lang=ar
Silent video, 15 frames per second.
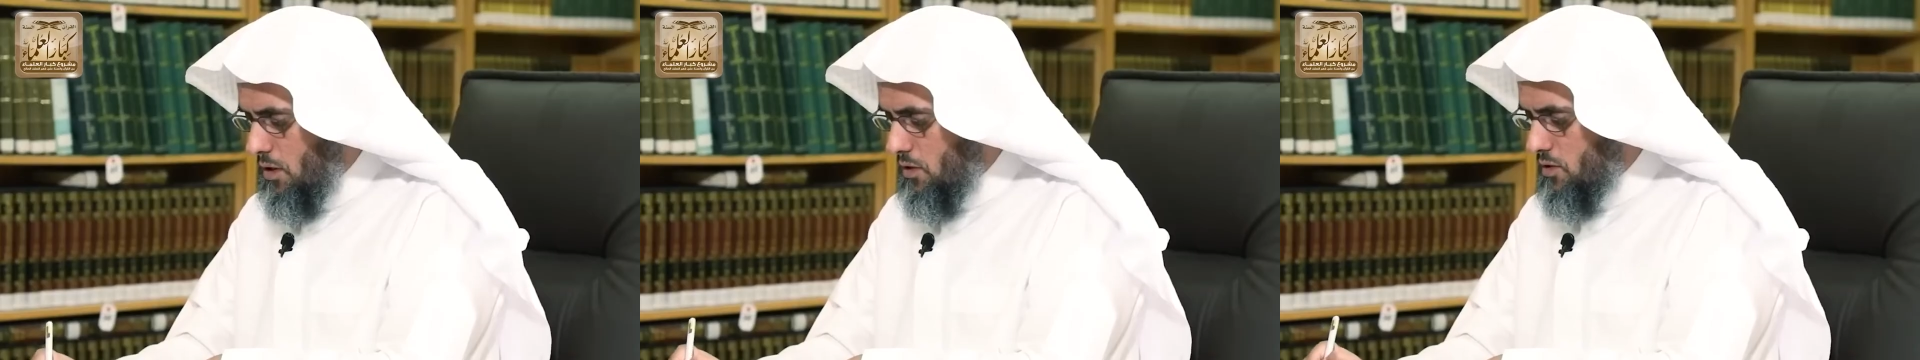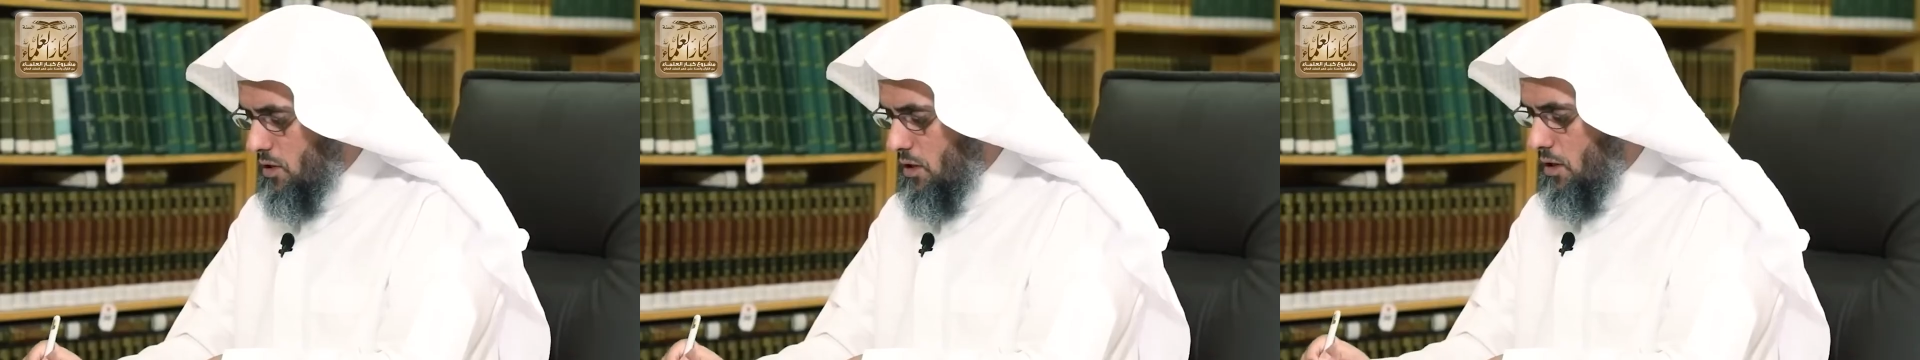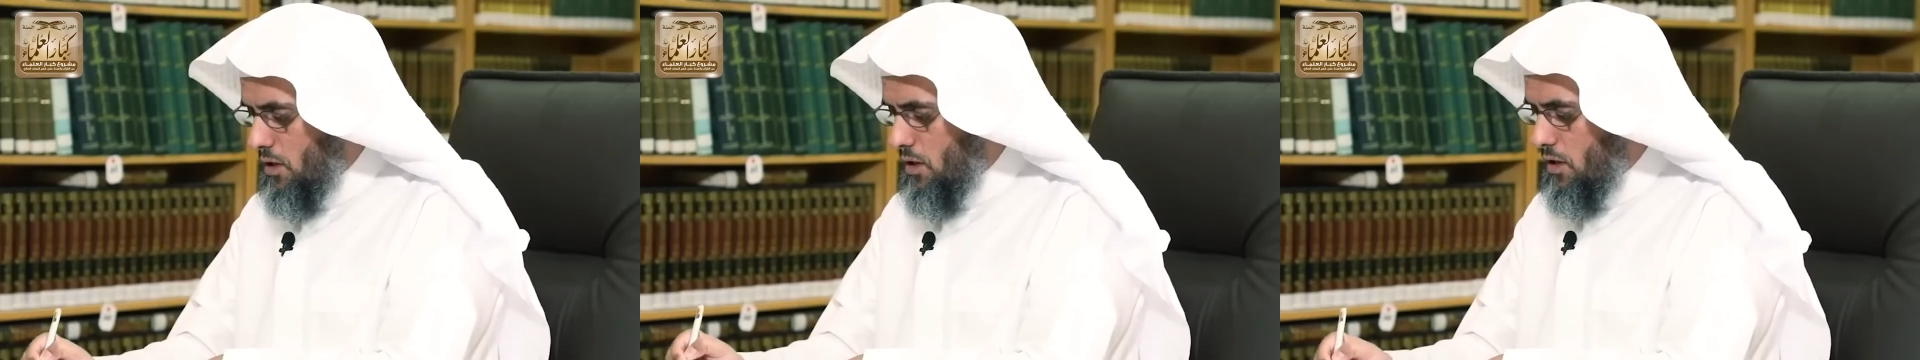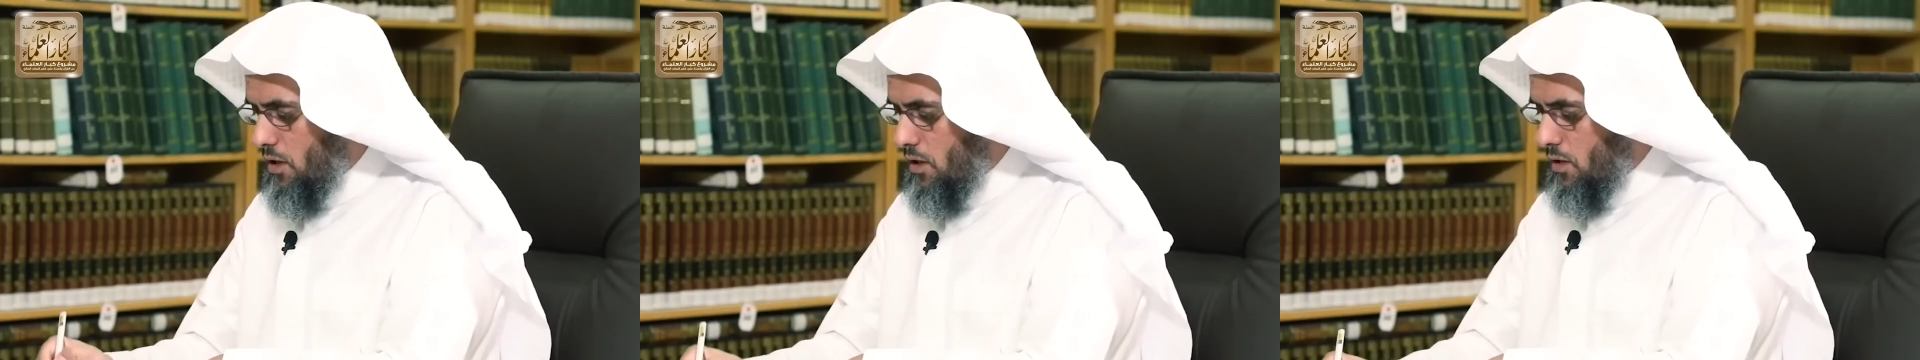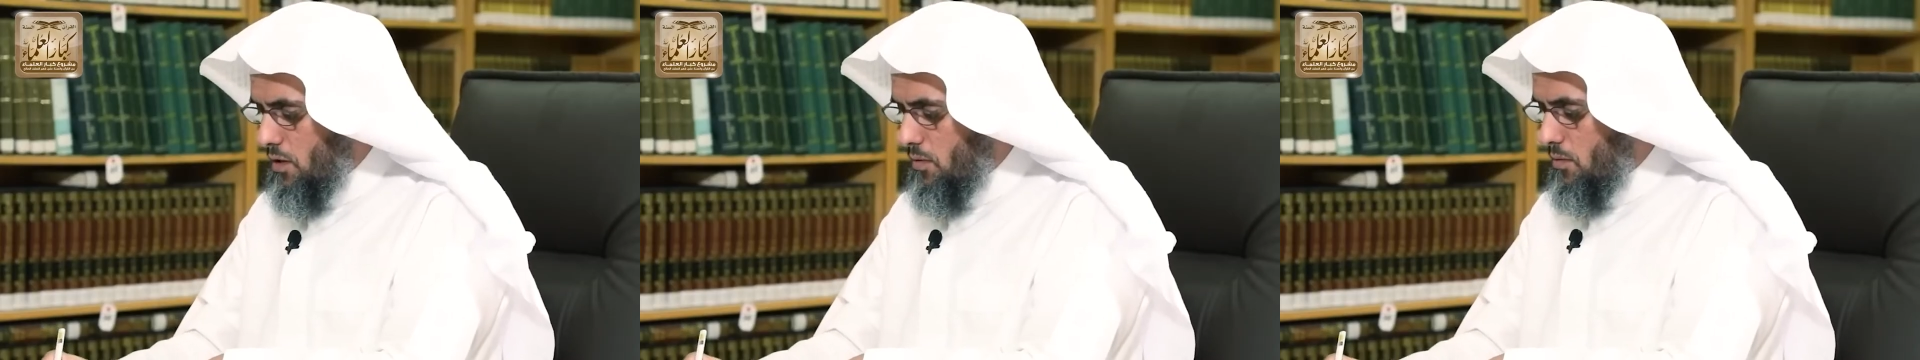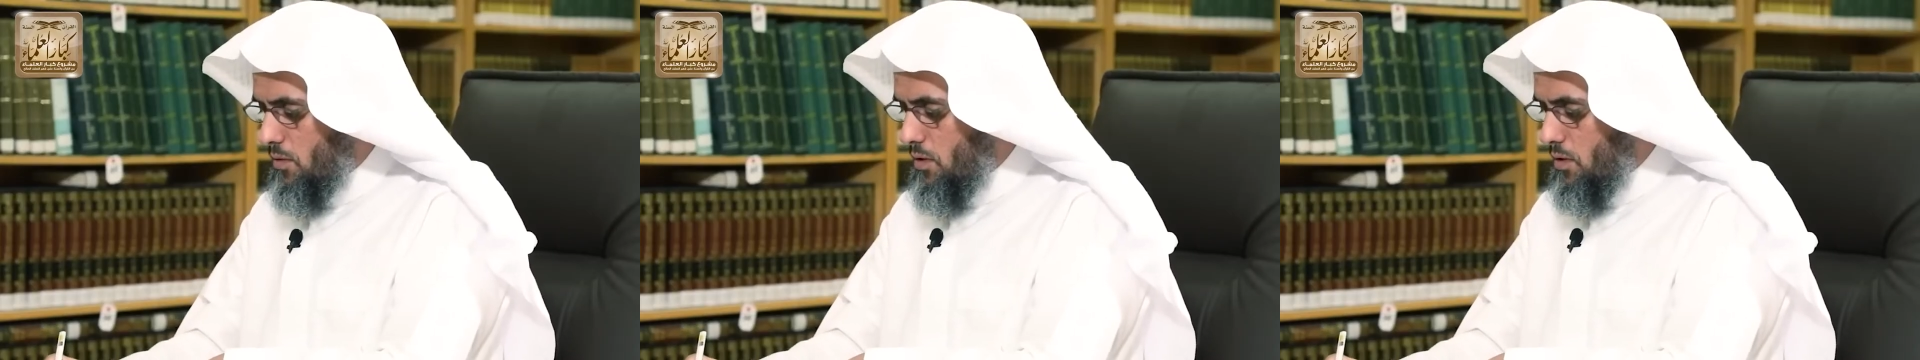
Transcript: أحسن الله إليك